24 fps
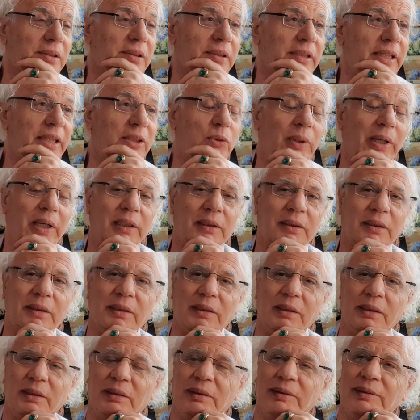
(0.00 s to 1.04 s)
Et quoi
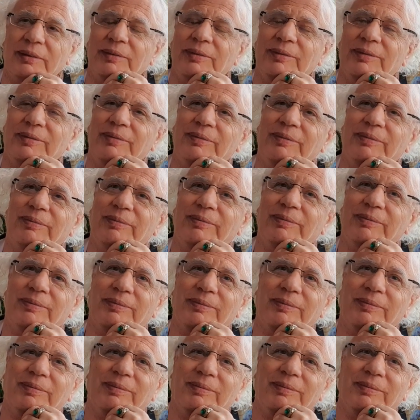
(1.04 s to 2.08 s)
encore euh,
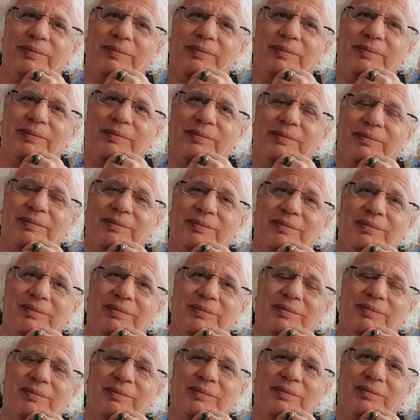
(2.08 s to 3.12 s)
C'est
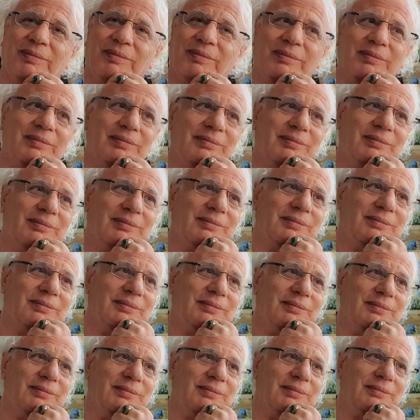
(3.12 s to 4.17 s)
euh, avoir des projets.
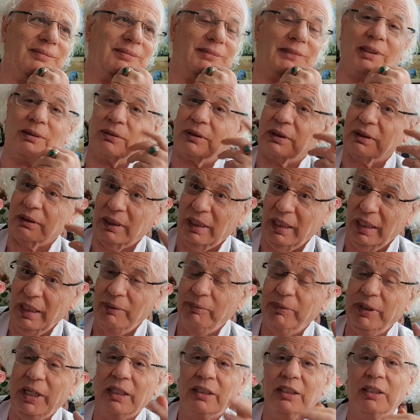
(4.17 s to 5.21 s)
Très
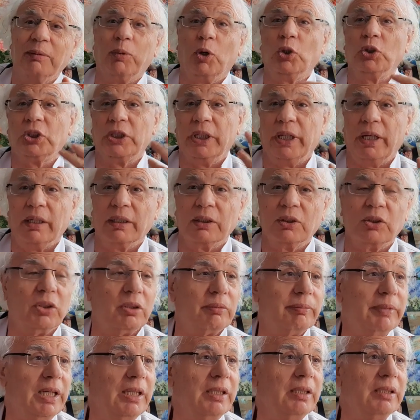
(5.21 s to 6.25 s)
bien, des projets en
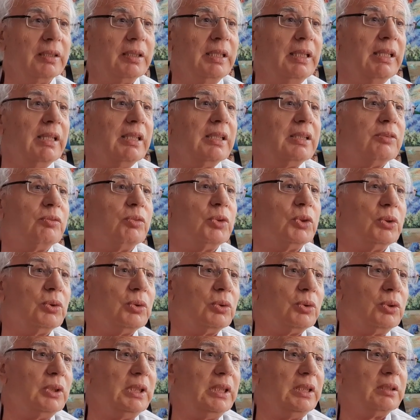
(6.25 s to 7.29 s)
commun.
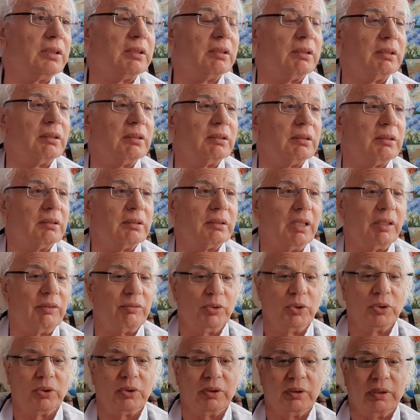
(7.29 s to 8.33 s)
Vous dites en à
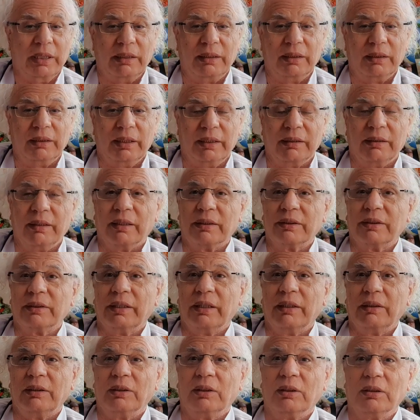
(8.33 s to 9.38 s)
votre qualité
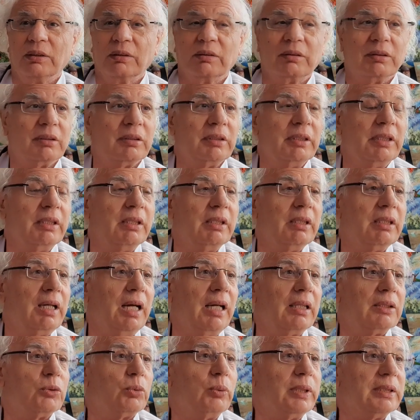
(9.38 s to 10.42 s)
d'enseignante,
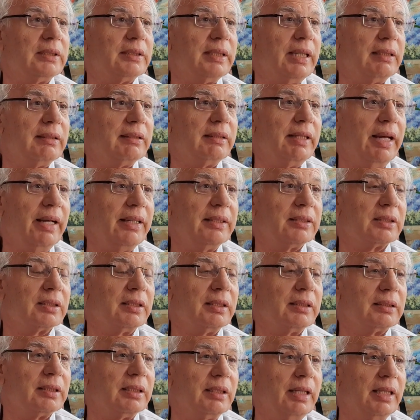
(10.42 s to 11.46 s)
Antoine Saint-Ex,
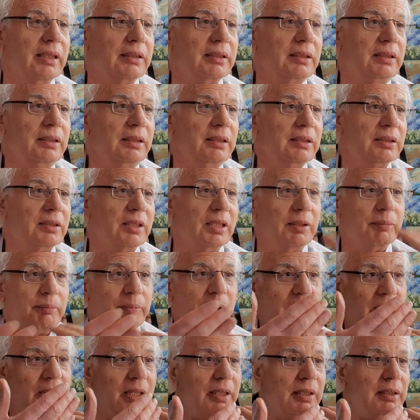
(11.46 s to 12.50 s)
qu'est-ce qu'il a dit Ce n'est
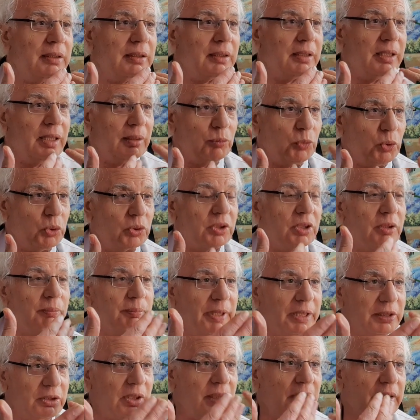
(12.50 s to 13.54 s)
pas l'amour, ce n'est
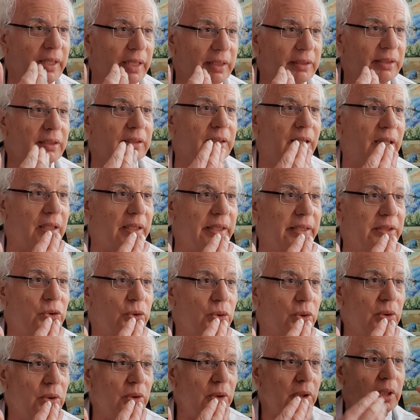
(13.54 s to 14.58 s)
pas de se regarder dans les
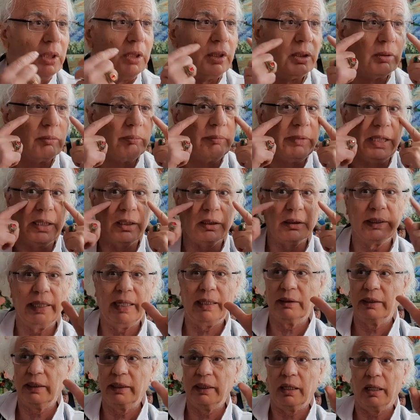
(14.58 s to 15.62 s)
yeux, mais
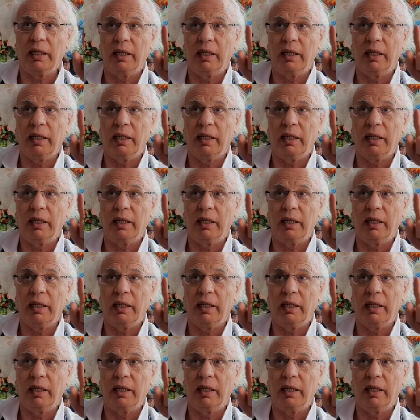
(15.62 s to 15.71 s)
regarder